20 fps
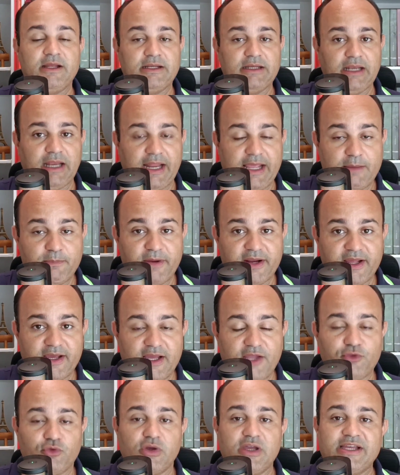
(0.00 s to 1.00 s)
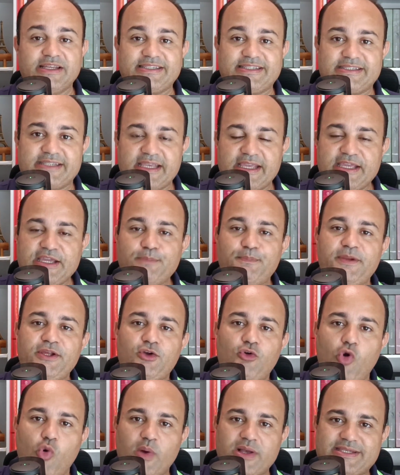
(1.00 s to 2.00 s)
Lembrando, sempre
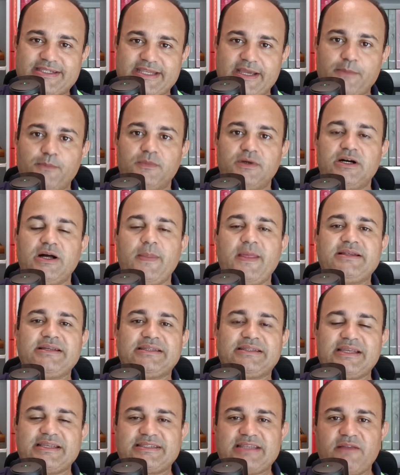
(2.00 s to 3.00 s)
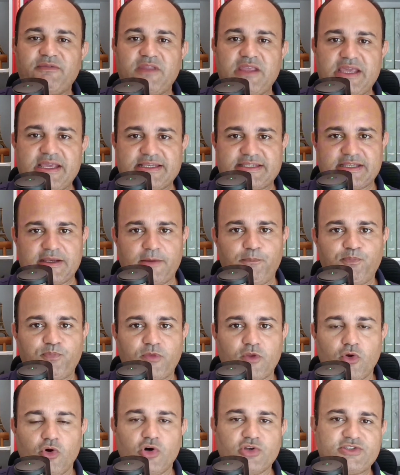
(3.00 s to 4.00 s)
com a semana de antecedência.
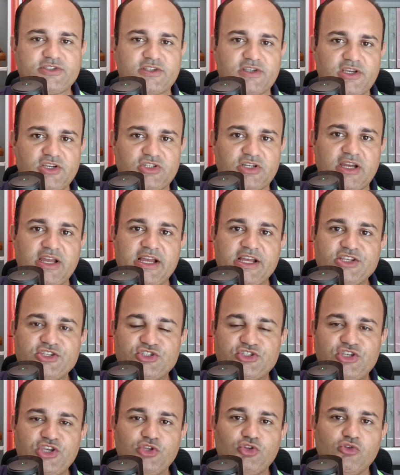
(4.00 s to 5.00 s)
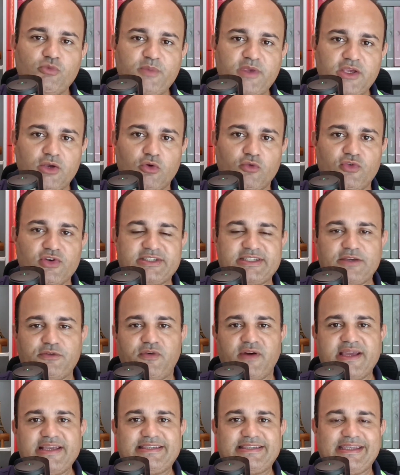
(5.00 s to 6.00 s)
Ou seja, se domingo você
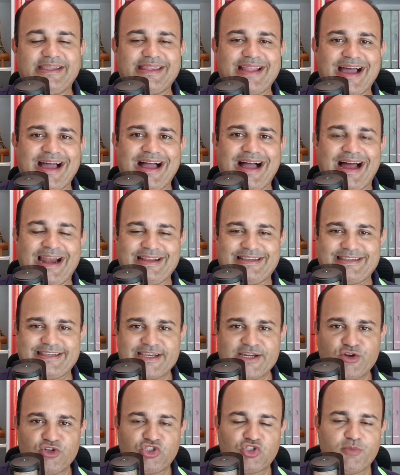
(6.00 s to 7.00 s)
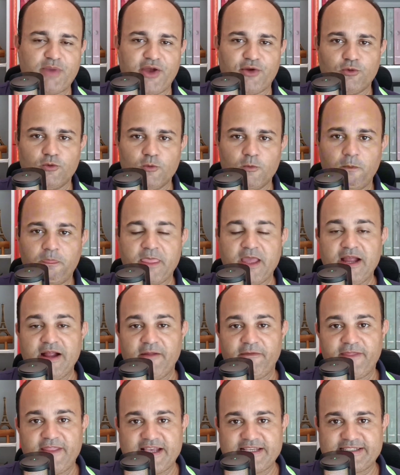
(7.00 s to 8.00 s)
vai ensinar a lição de número 1, um,
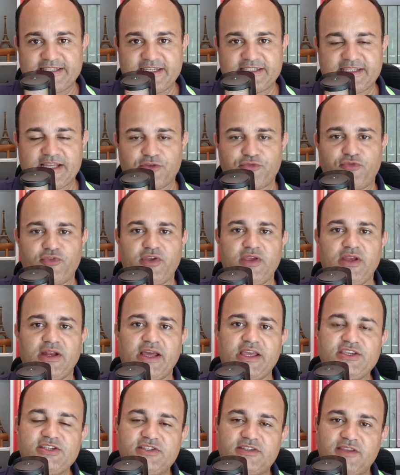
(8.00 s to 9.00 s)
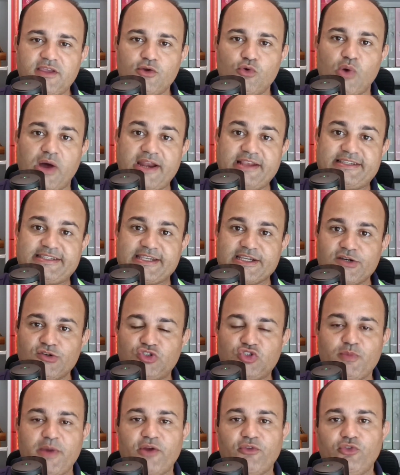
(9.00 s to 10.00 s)
na sexta-feira esteou a lição
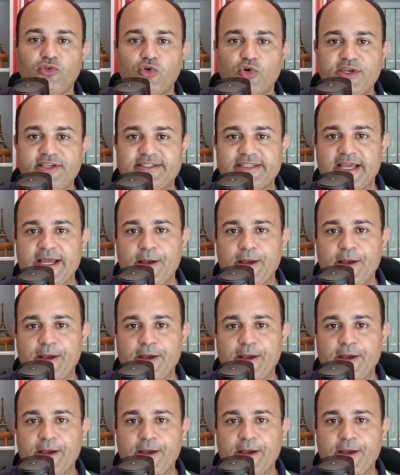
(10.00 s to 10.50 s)
de número 2,